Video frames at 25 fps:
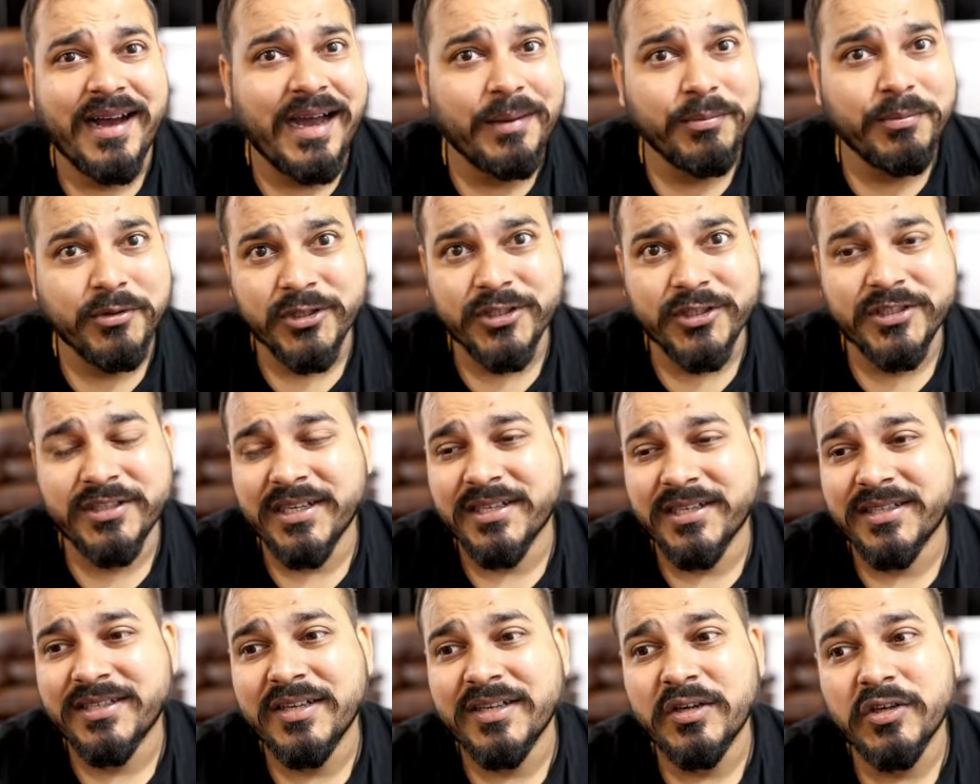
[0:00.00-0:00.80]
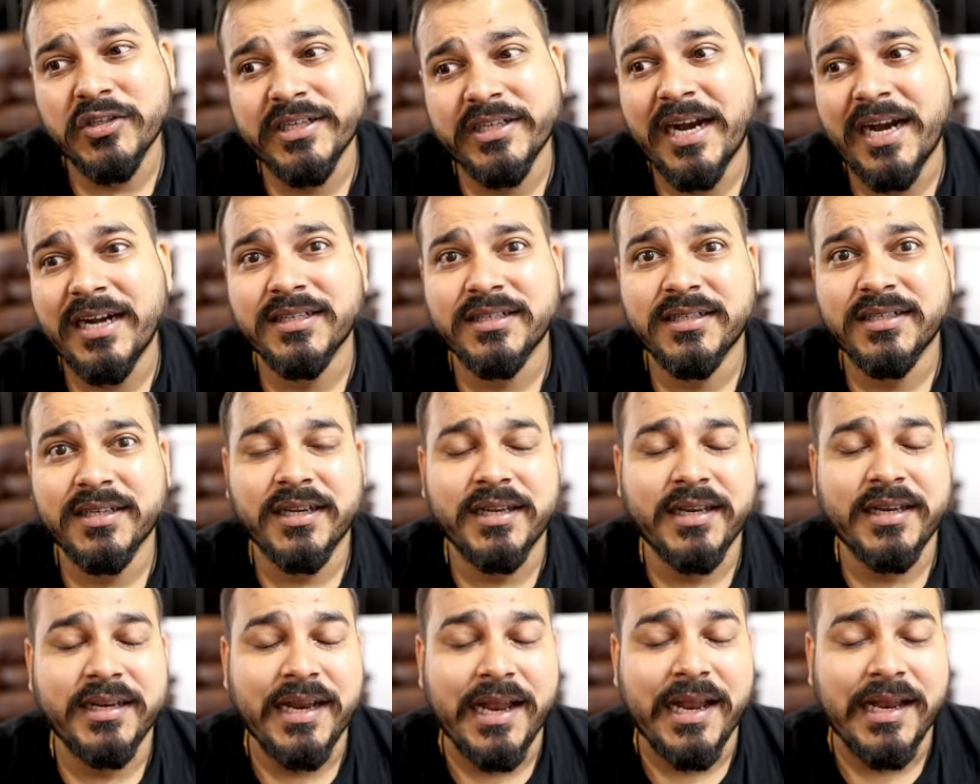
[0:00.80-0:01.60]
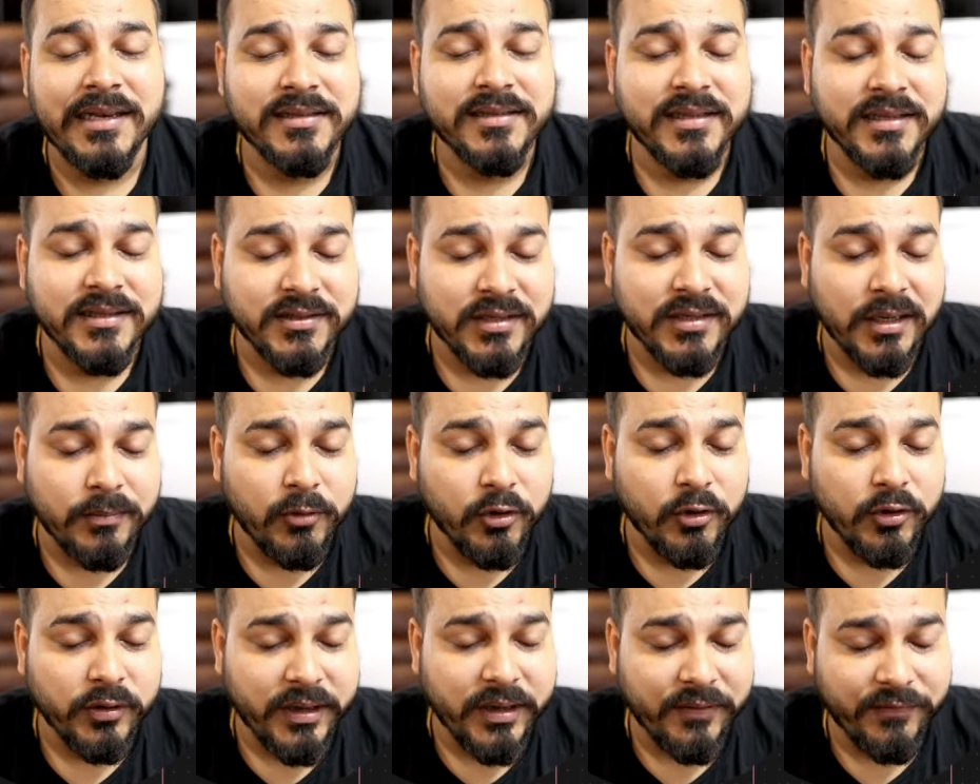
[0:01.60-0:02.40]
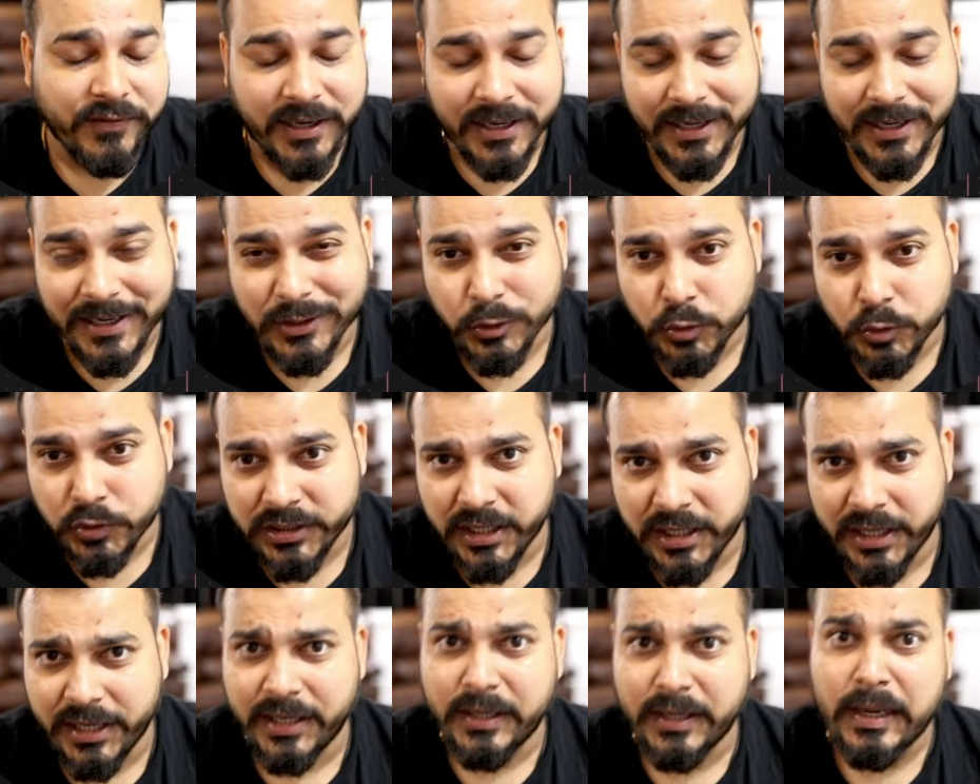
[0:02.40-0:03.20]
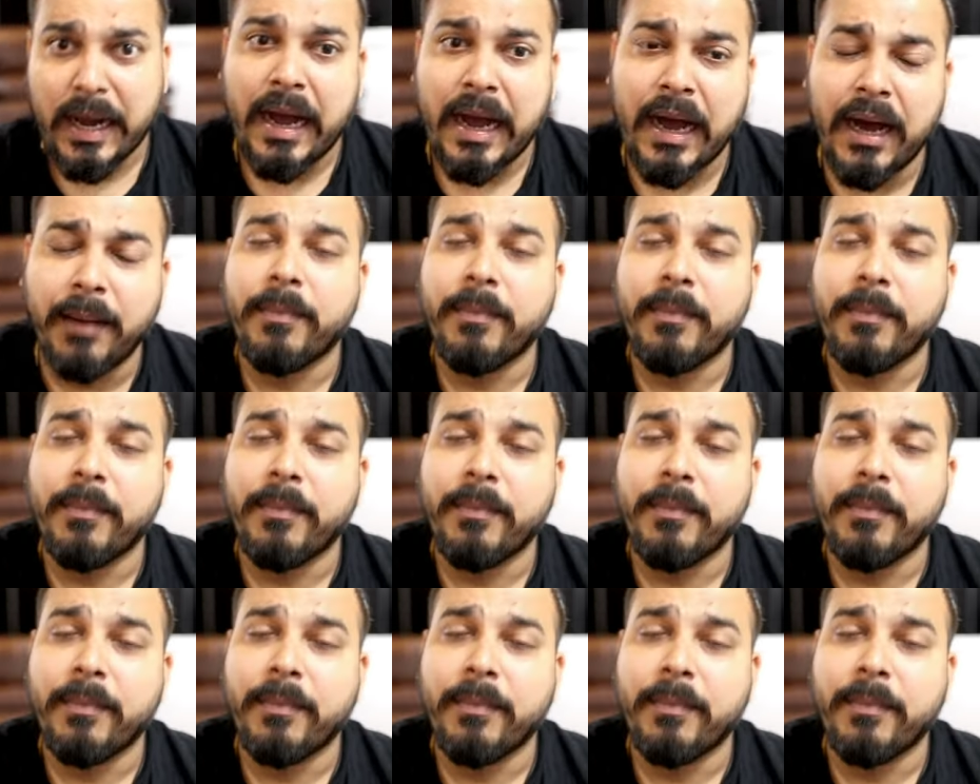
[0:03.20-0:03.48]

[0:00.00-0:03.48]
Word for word: हाइपोथेसिस टेस्टिंग और स्टैटिस्टिकल एनालिसिस हम लोग डेफिनेटली यूज़ करेंगे